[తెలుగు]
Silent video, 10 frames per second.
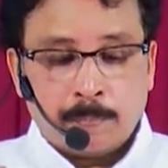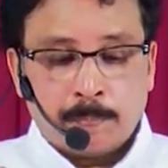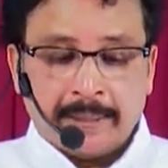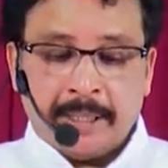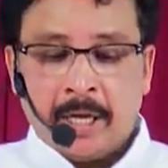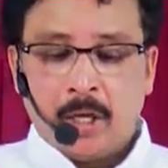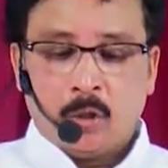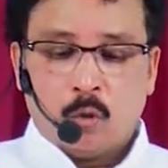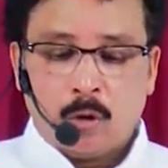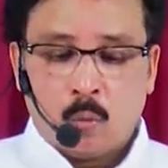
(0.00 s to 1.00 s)

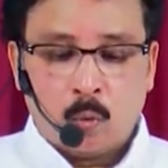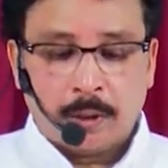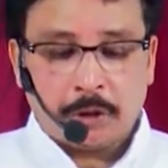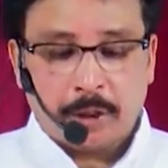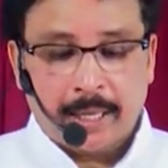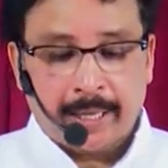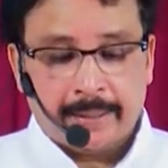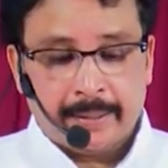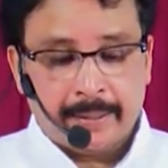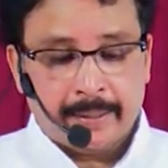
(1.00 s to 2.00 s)
పదిహేనవ
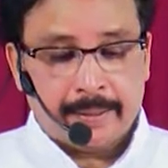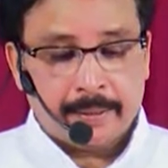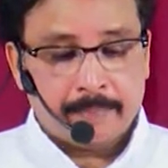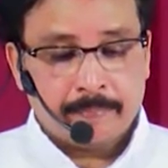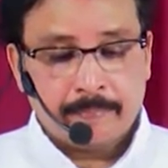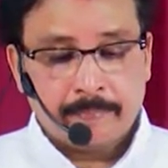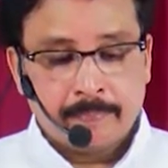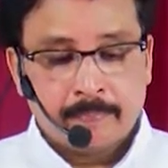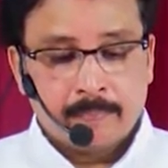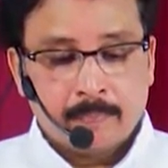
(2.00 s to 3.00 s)
వచనాన్ని
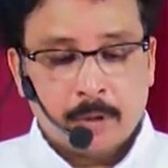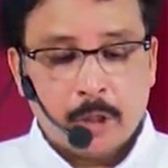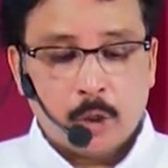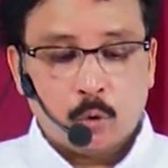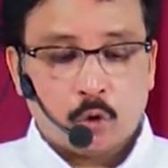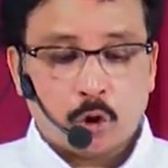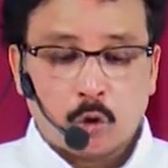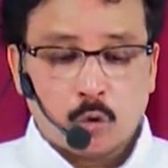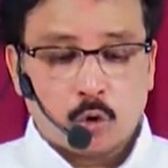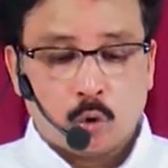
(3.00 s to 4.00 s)
నేను
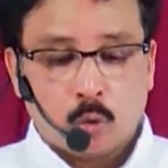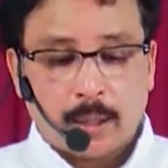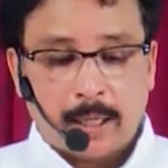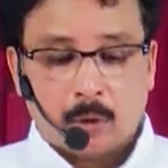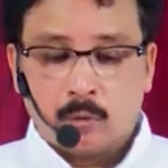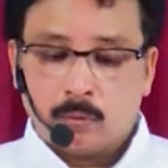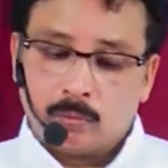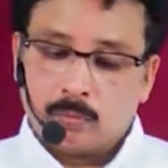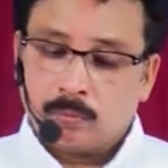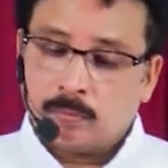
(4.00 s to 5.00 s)
చదువుతూ ఉన్నాను
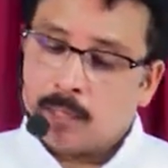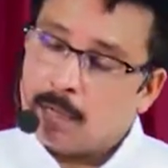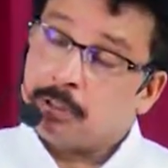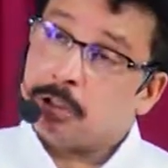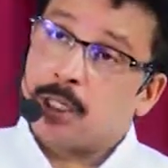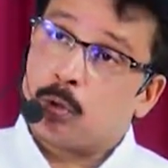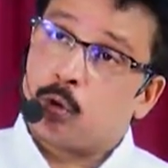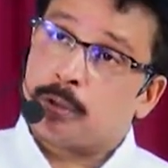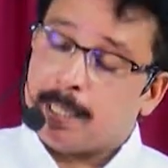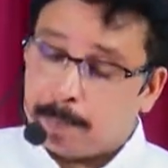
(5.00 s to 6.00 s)
ఆ విషయానికి
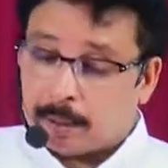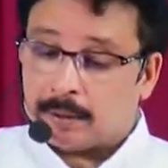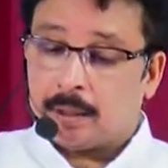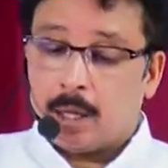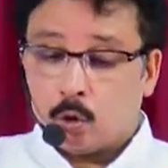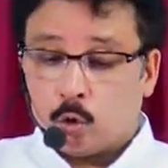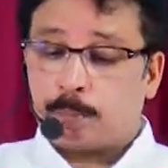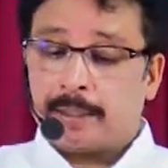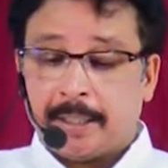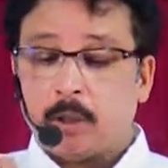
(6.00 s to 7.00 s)
వస్తే పద్నాలుగు
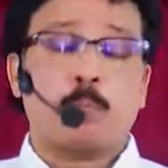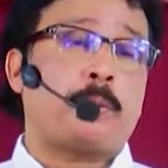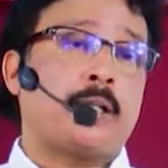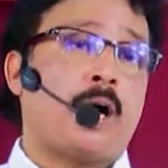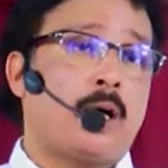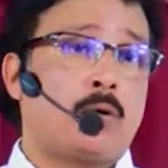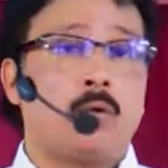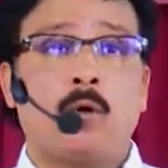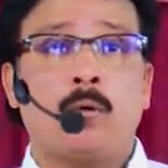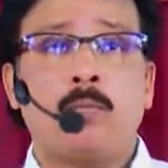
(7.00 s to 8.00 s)
పదిహేను
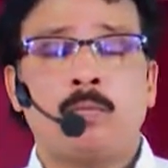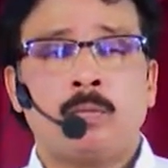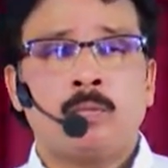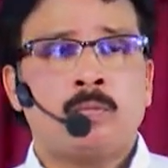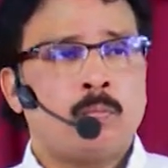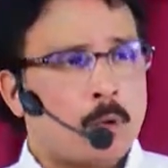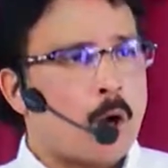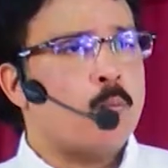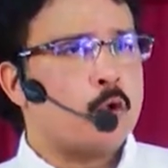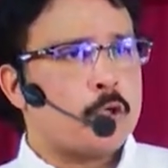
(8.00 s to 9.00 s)
పదహారులో
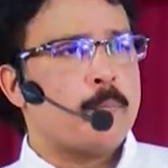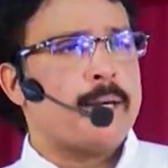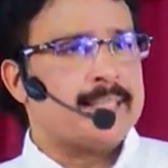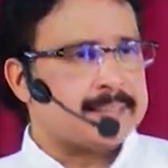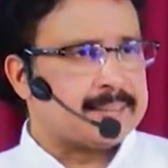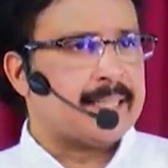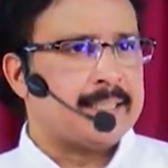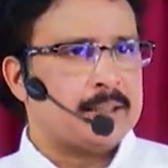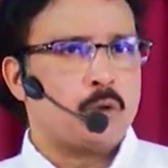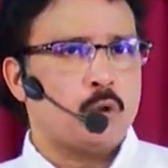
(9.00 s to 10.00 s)
ప్రాముఖ్యమైన
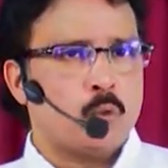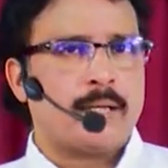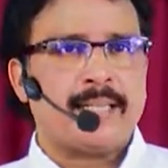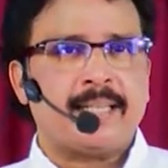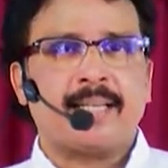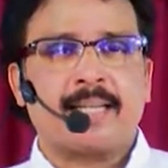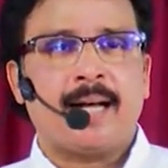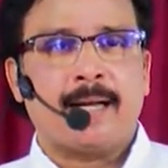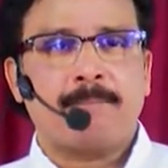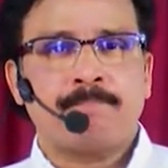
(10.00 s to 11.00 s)
సంగతులు ఉన్నాయి గనక
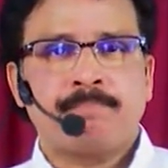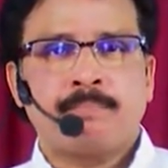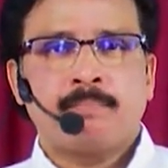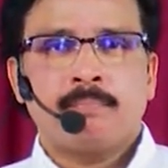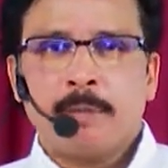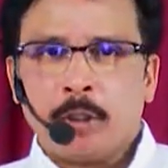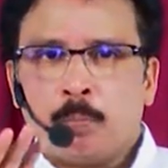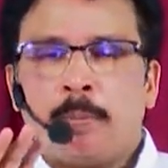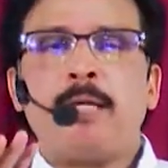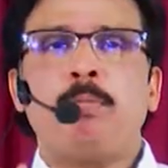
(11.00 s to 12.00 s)
మీరు
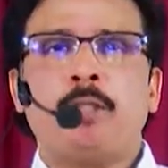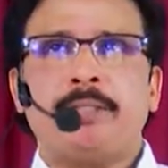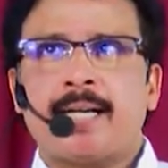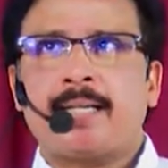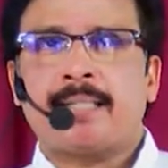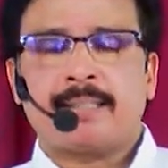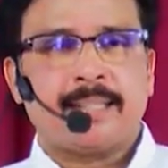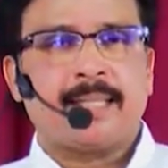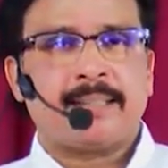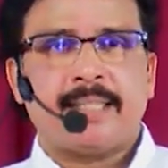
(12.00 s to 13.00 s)
బైబిల్
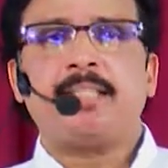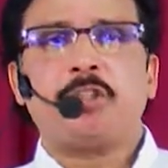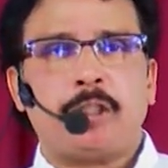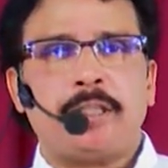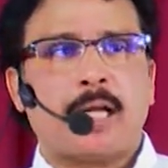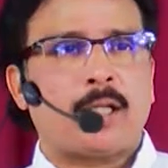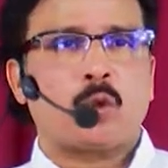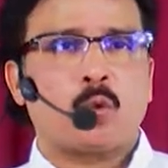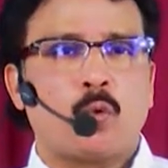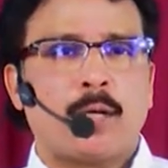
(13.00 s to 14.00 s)
జాగ్రత్తగా తెరచి
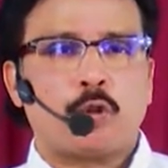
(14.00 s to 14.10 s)
నాతో కూడా